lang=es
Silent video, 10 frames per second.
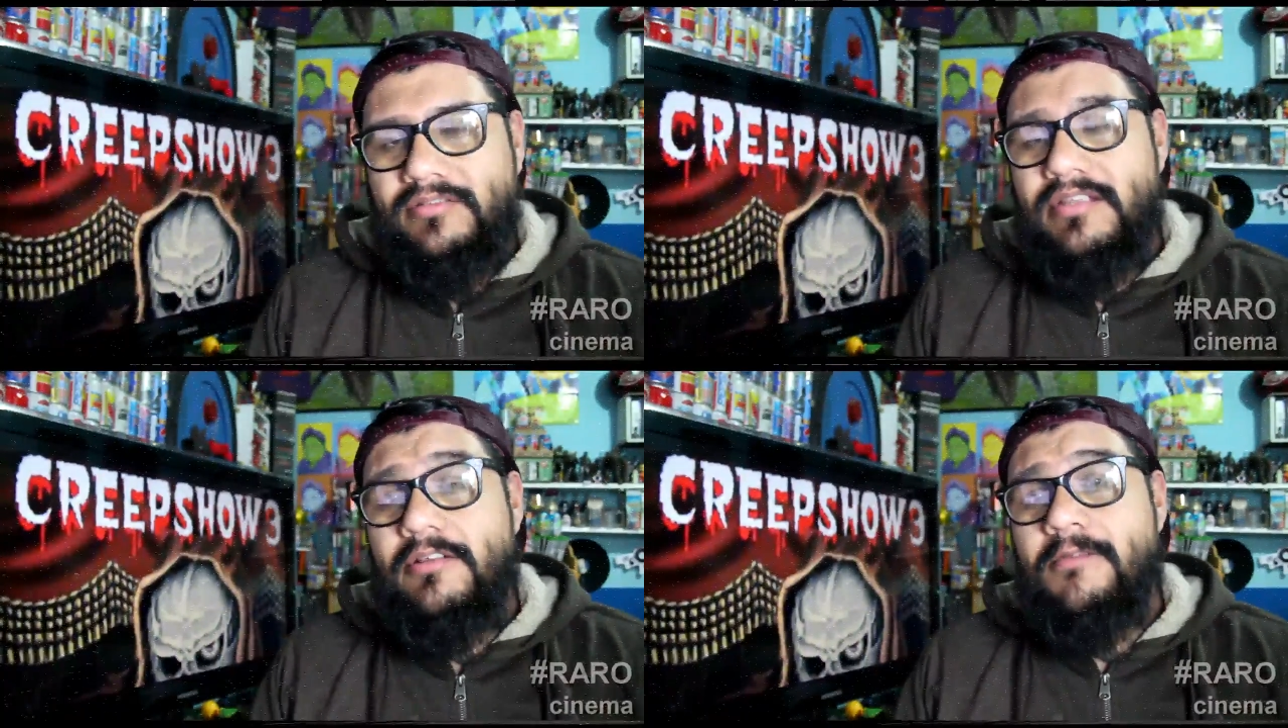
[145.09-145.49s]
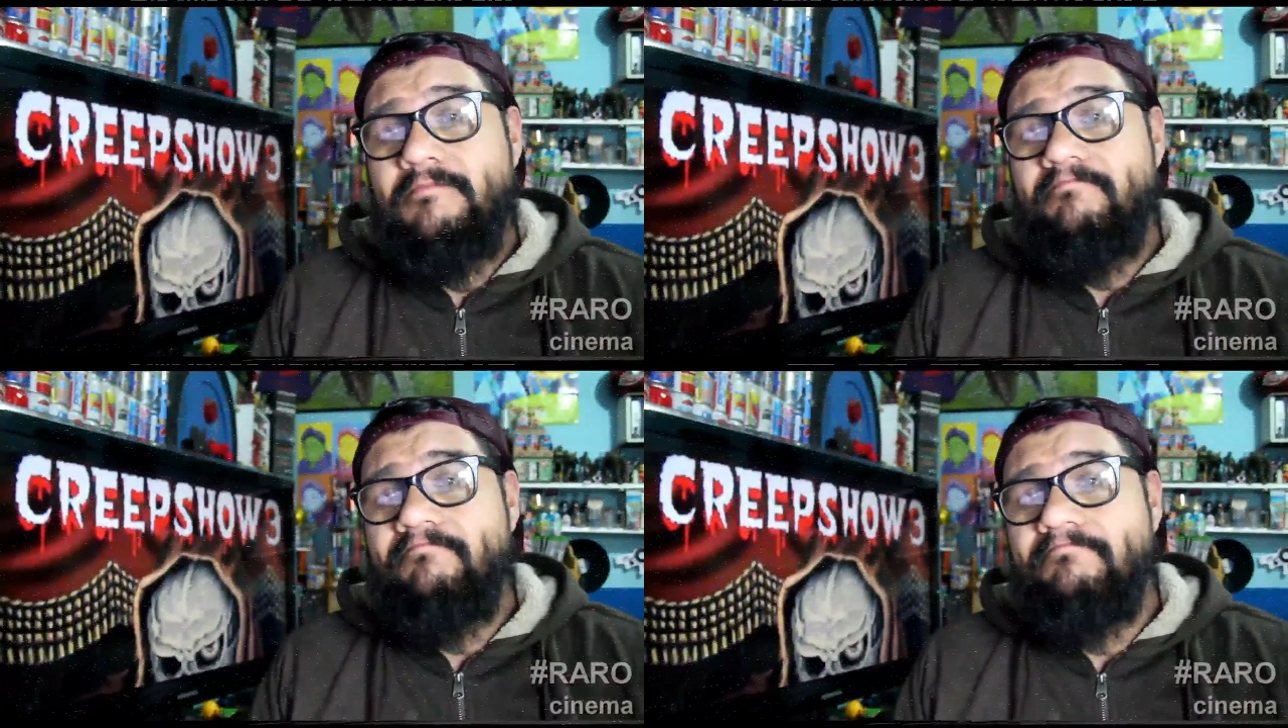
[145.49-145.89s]
Si no,
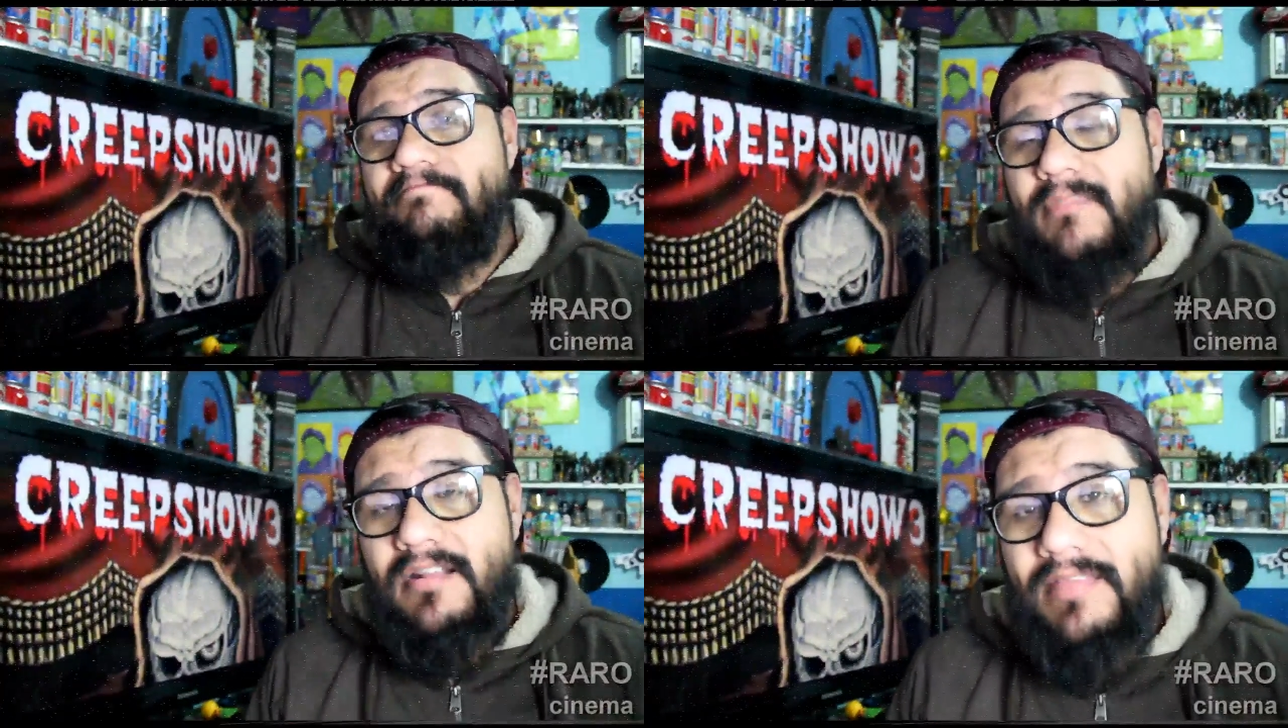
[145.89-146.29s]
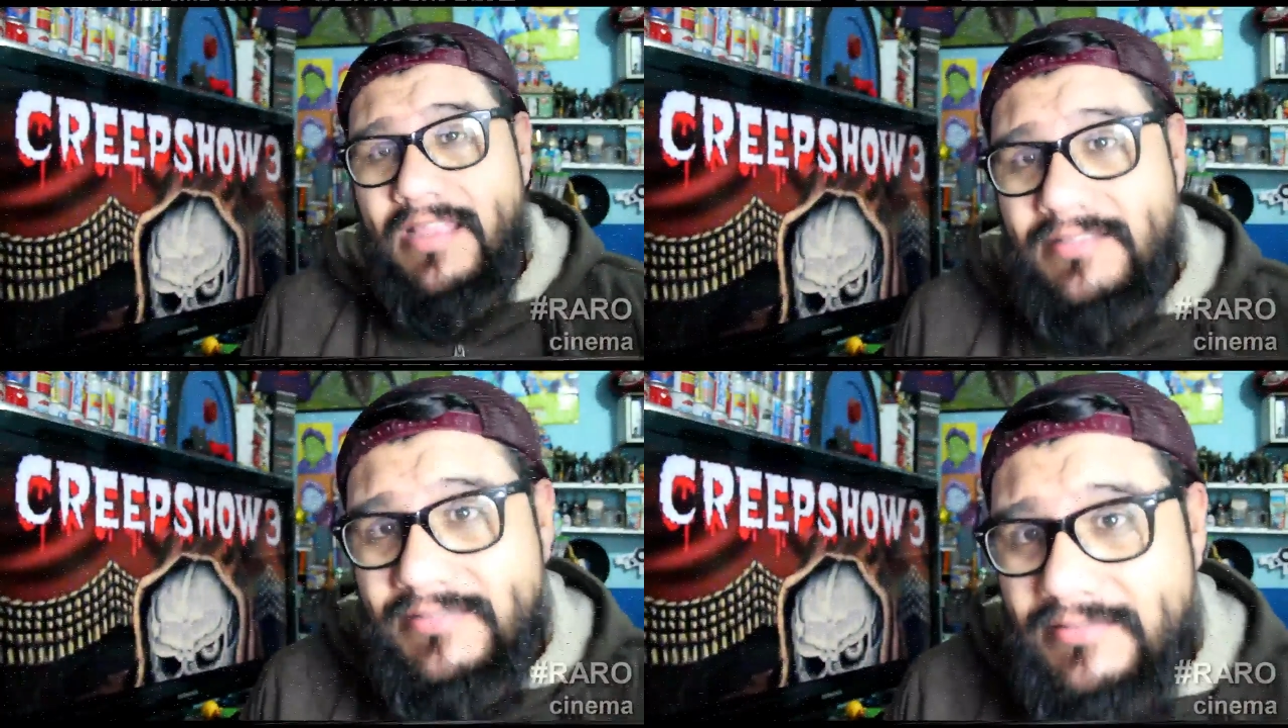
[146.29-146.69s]
no la
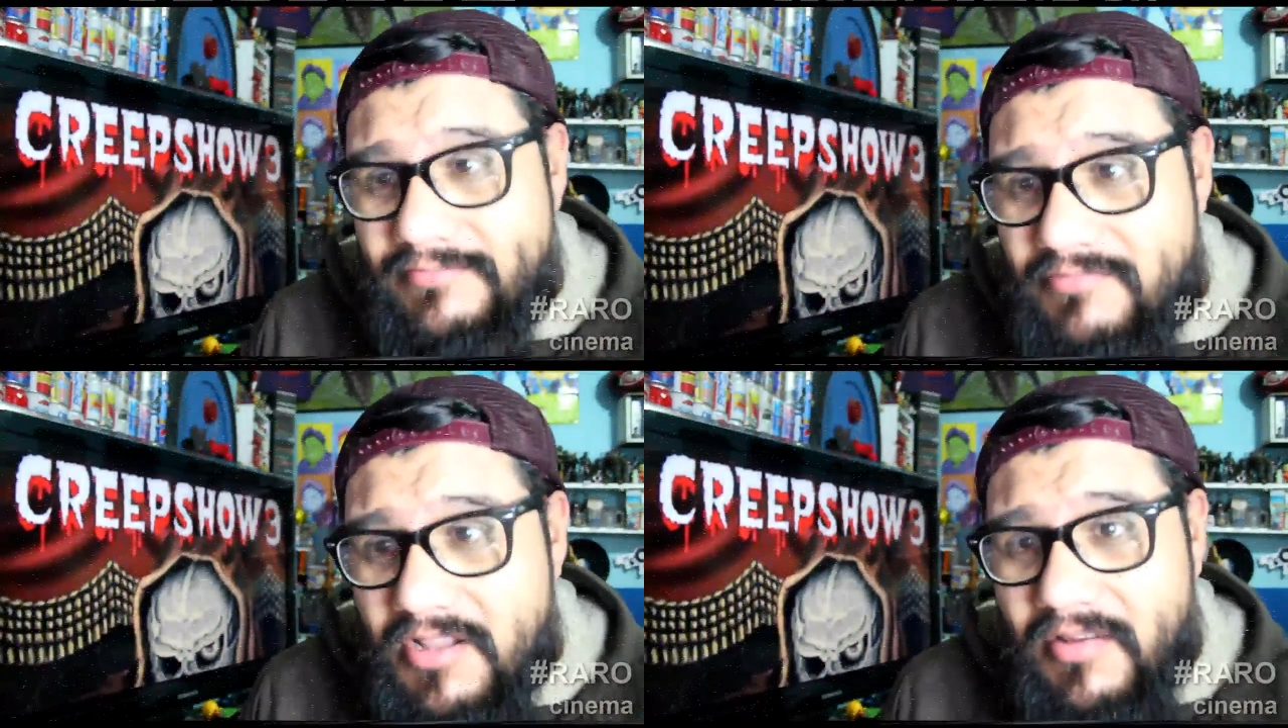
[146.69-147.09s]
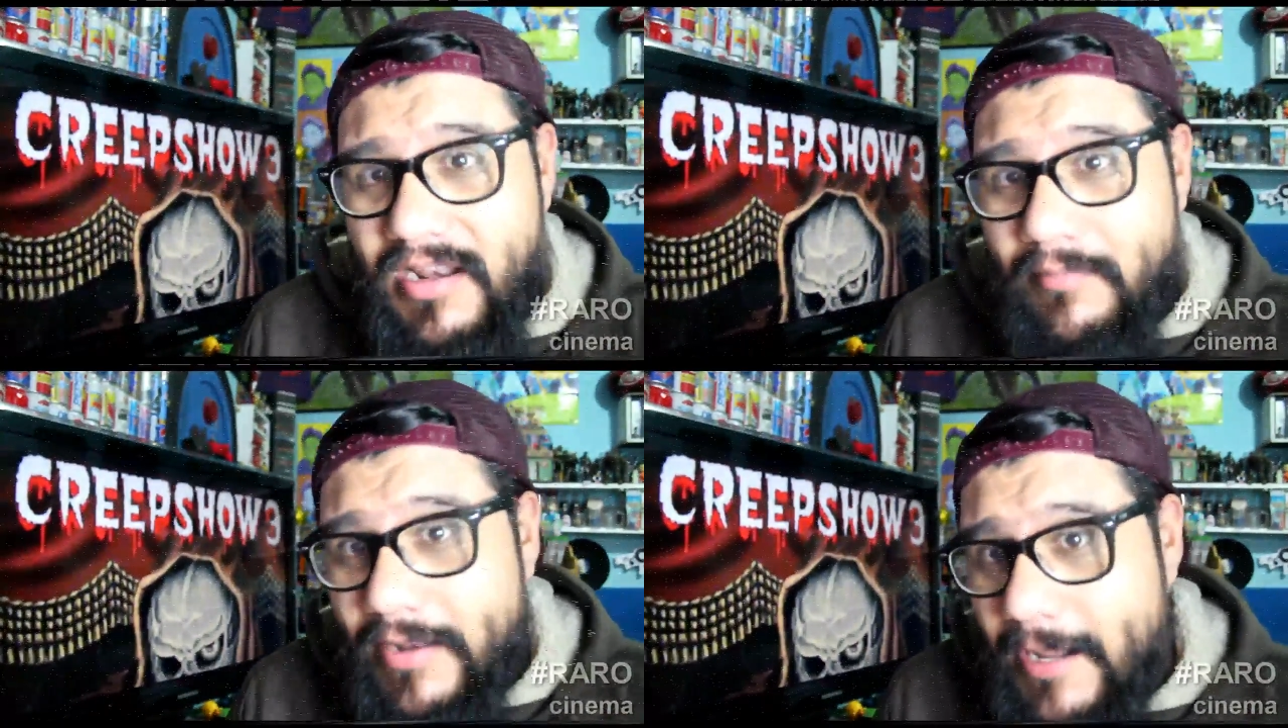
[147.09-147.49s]
veas, no
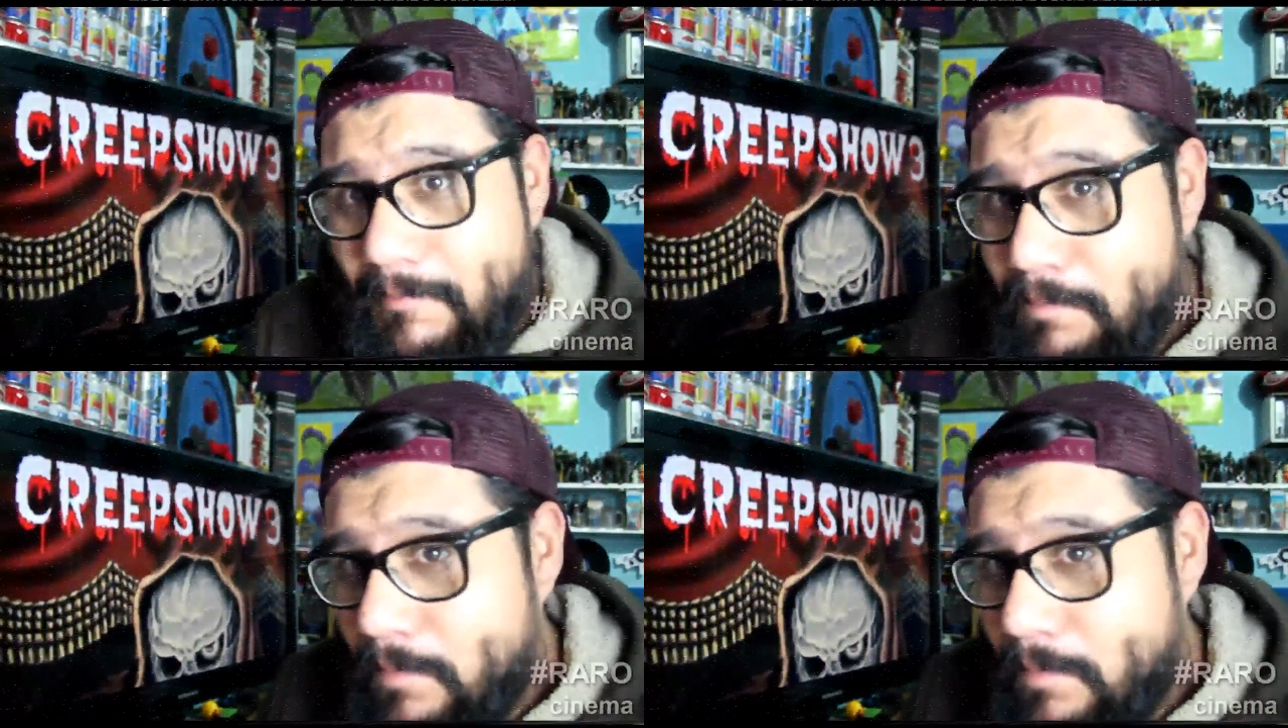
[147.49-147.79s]
vale la pena.